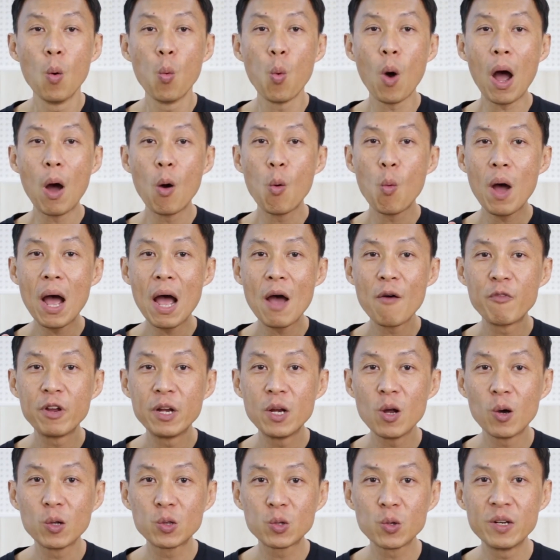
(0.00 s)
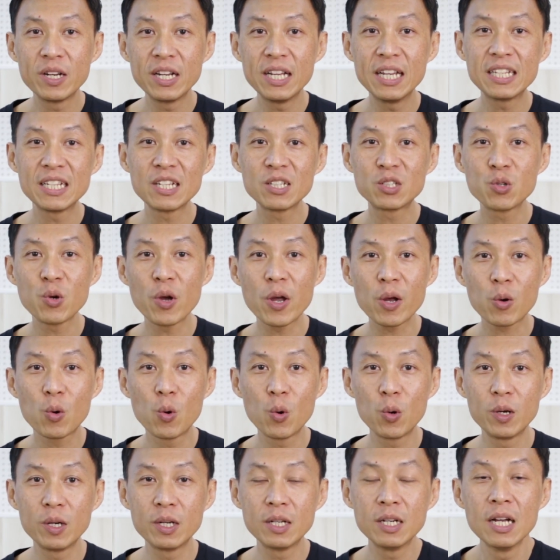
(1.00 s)
หวังว่าวิดีโอตัวนี้จะช่วย
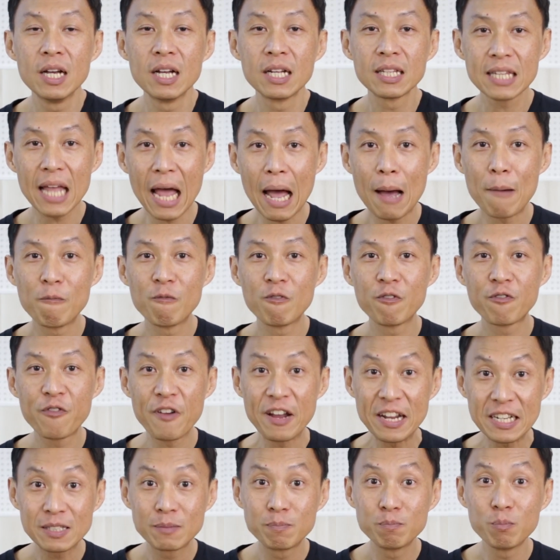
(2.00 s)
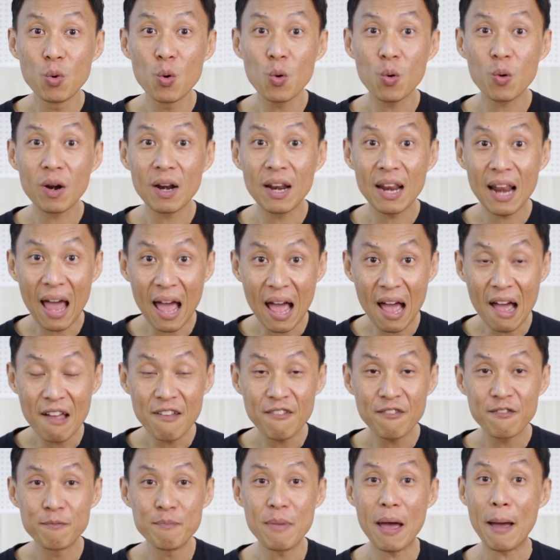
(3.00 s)
คุณทำ Facebook
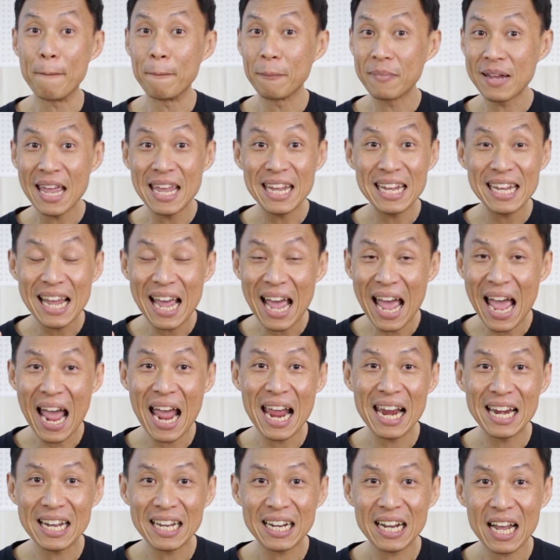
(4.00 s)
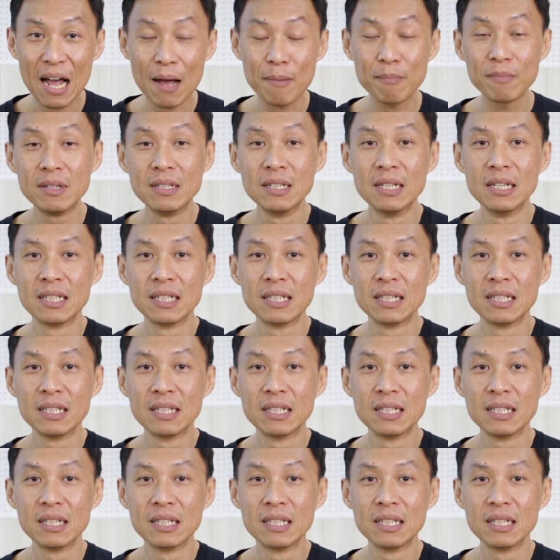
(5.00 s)
Live แบบง่ายๆนะครับ